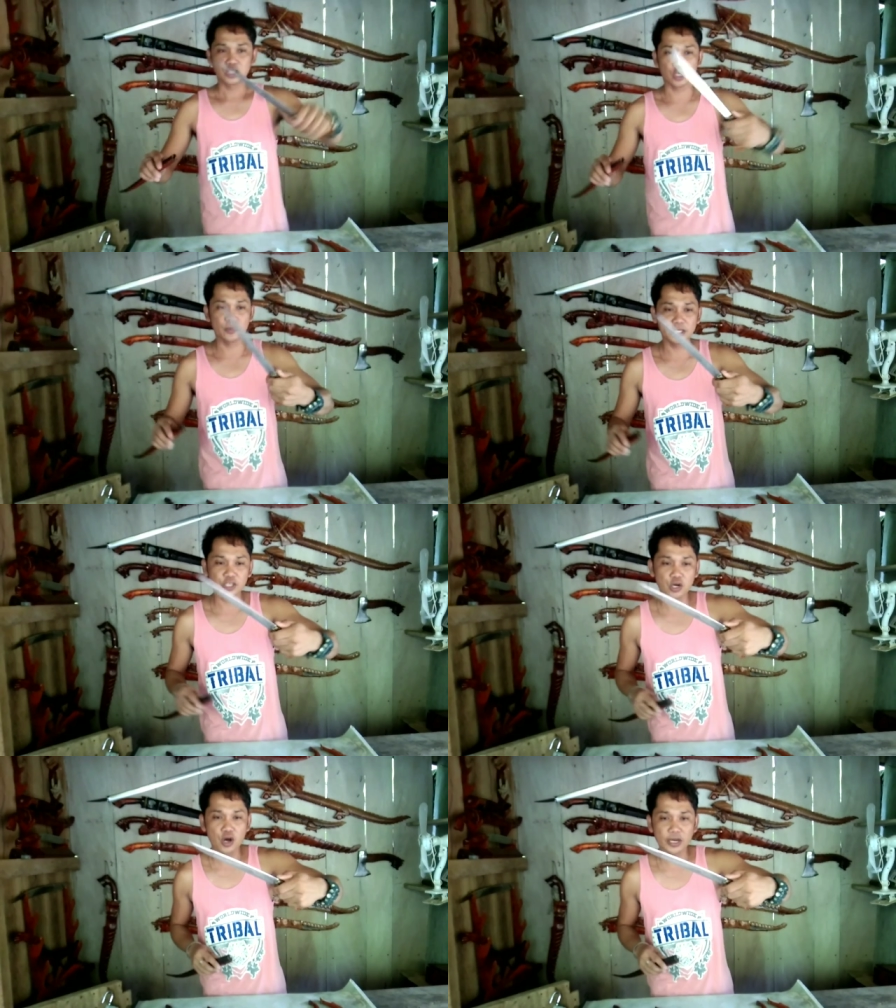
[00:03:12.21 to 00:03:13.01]
So
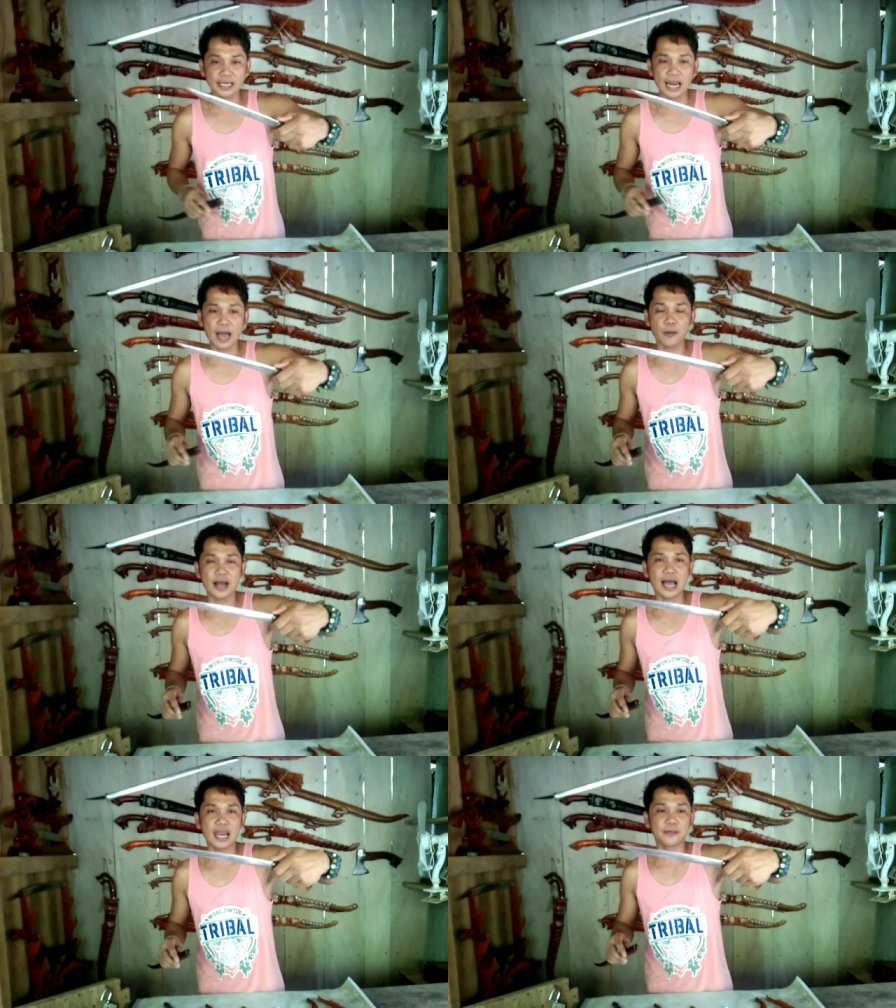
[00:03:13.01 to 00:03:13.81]
medyo
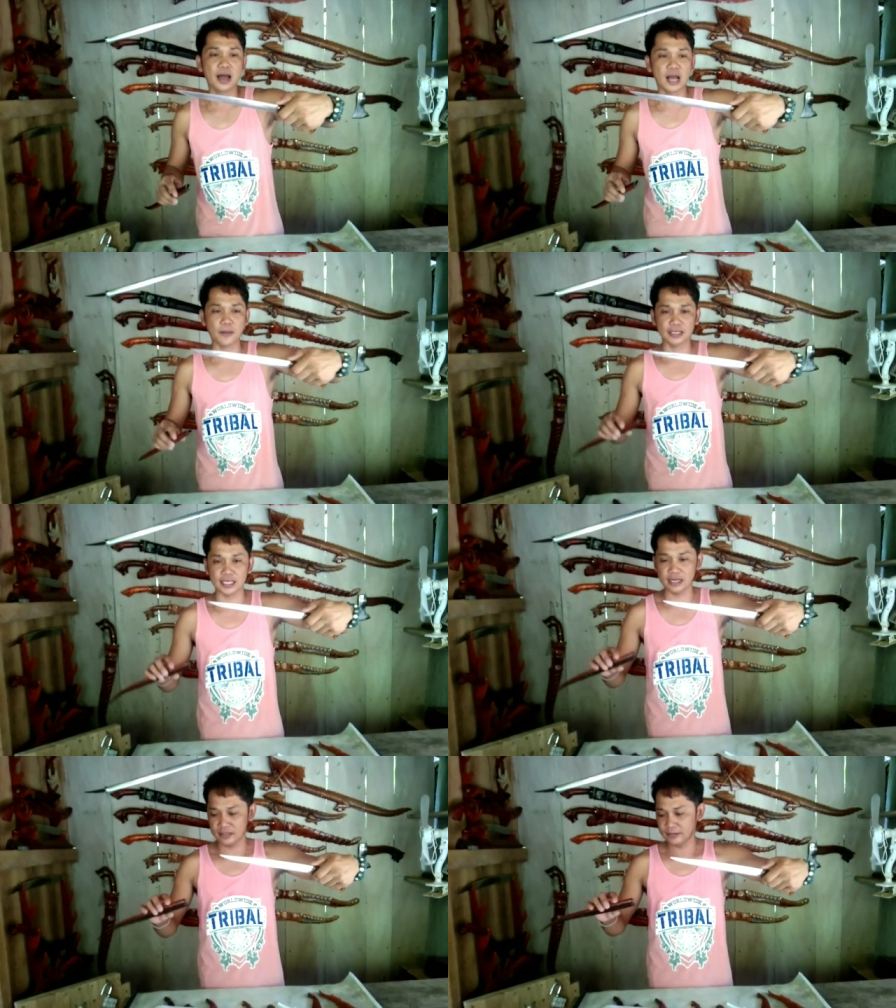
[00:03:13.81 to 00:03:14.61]
kinalawang nga lang mga
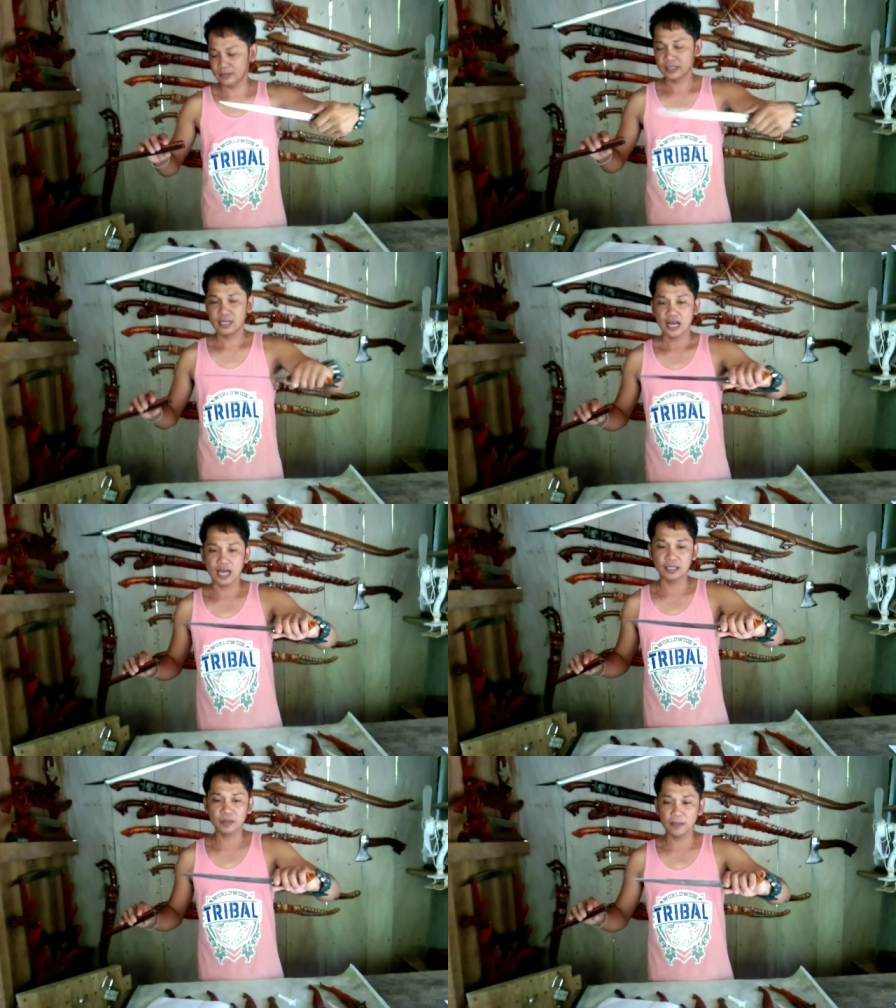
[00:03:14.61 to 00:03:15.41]
kamaster.
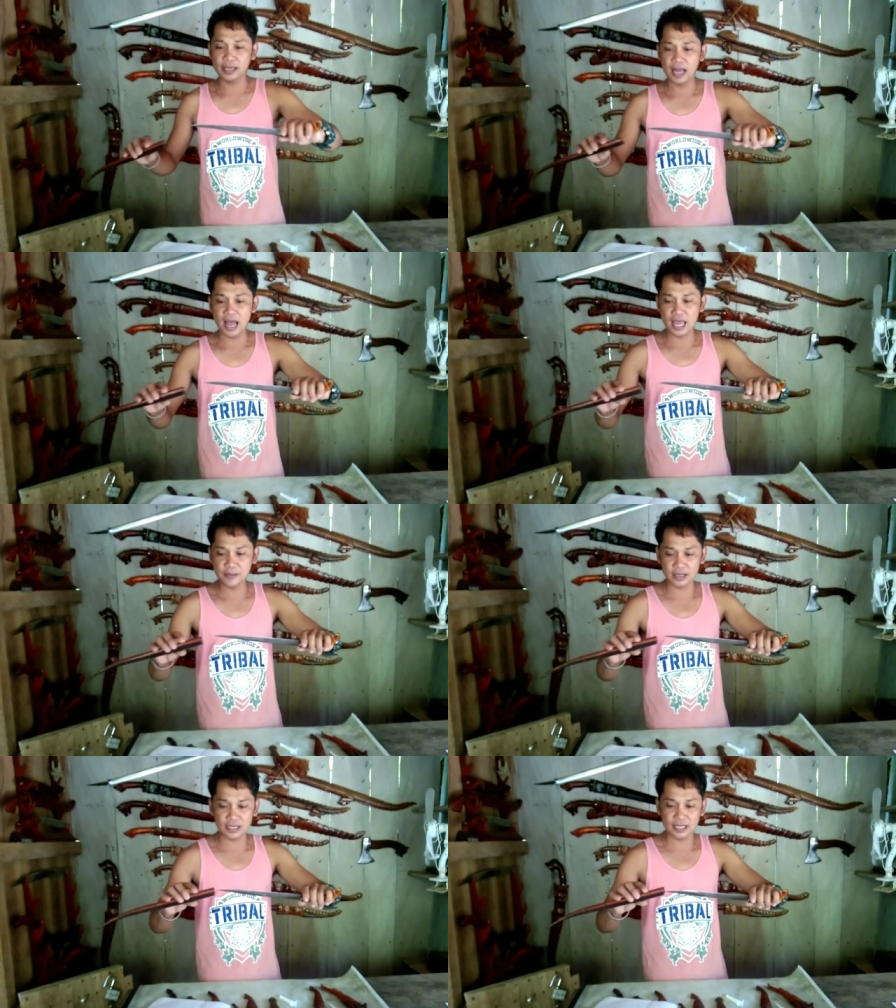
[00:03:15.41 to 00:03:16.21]
At mamaya
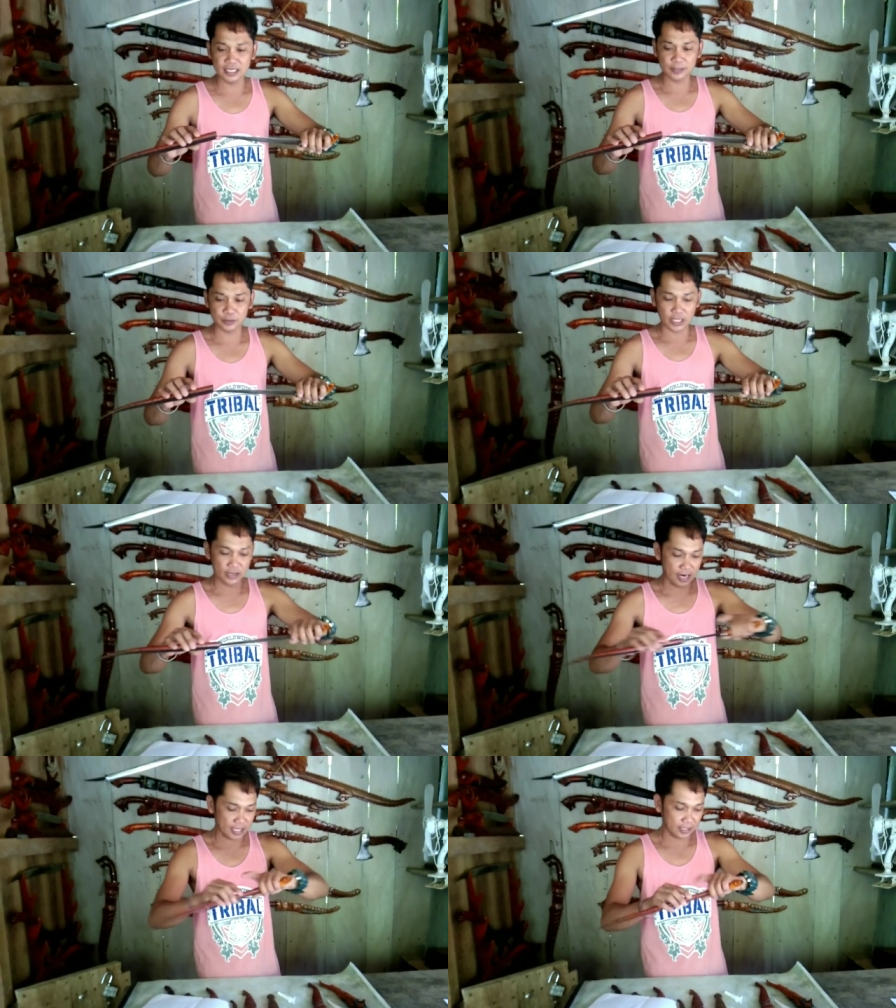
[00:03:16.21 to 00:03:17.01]
ay maglilinis po
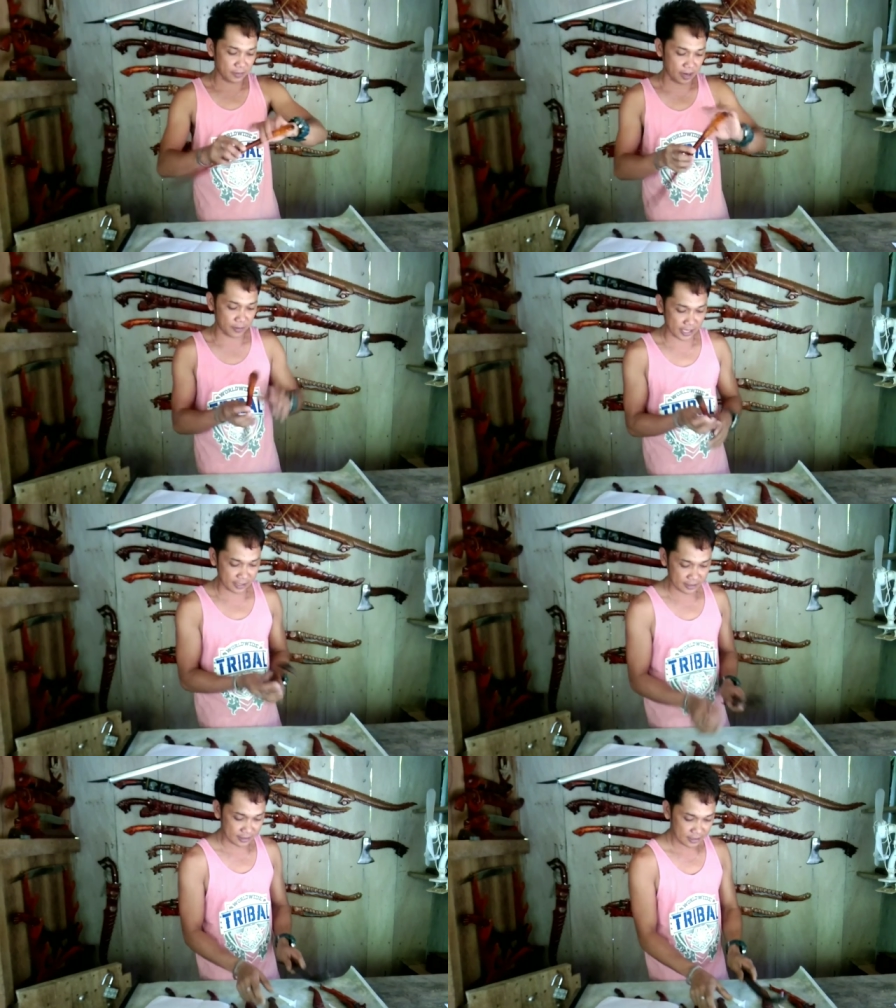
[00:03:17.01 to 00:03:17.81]
tayo ng ating mga blade.